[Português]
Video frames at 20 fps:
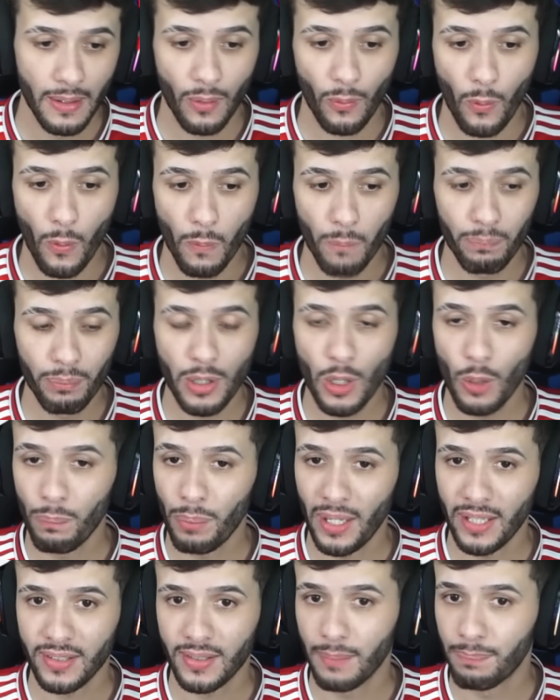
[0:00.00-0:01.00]
comprei o
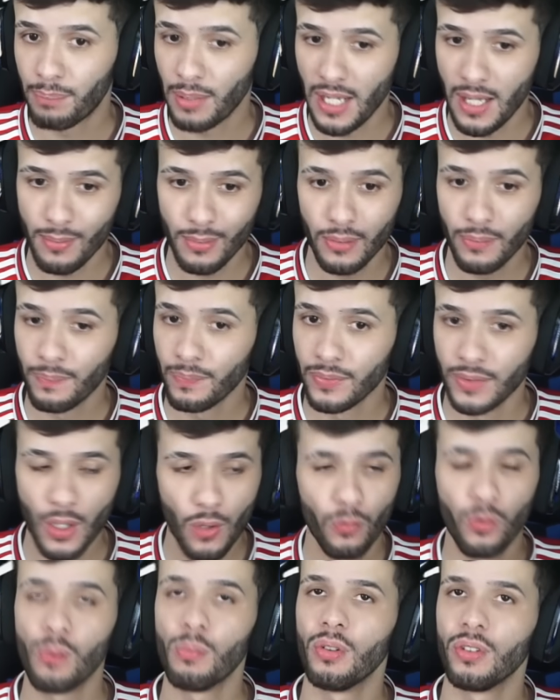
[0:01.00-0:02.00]
passe premium,
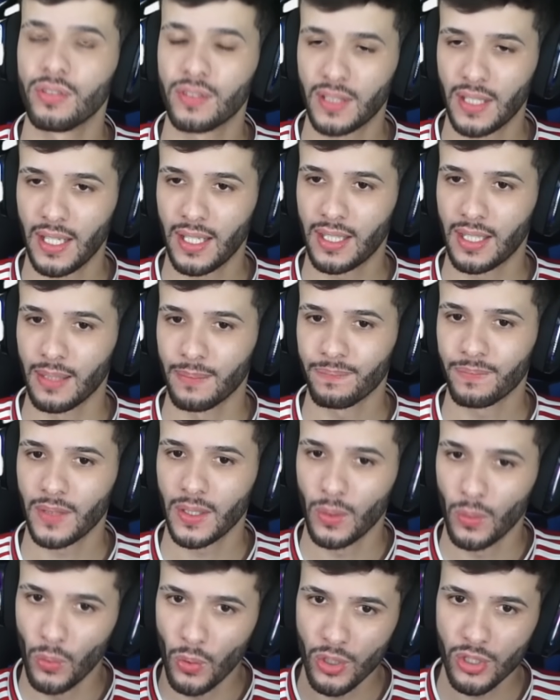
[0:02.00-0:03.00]
não vou mostrar aqui.
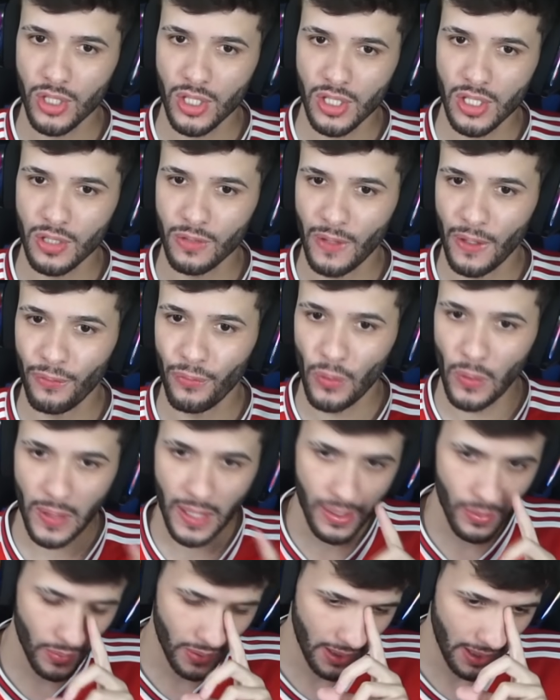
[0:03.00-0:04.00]
Hoje a gente vai
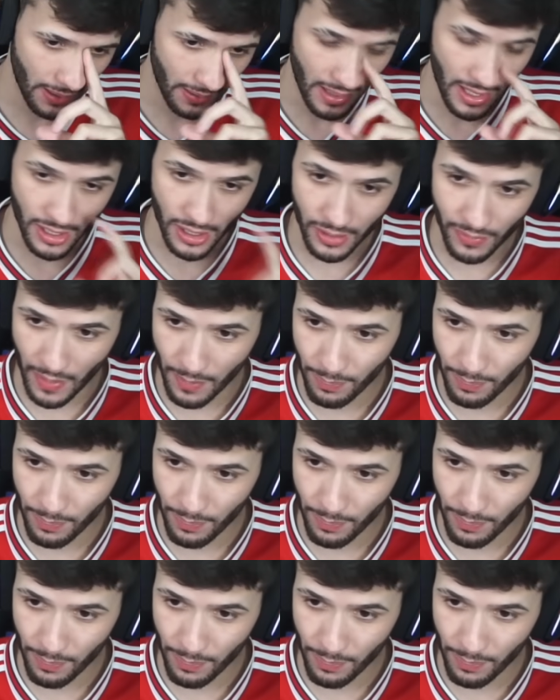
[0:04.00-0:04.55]
focar em o que? A gente vai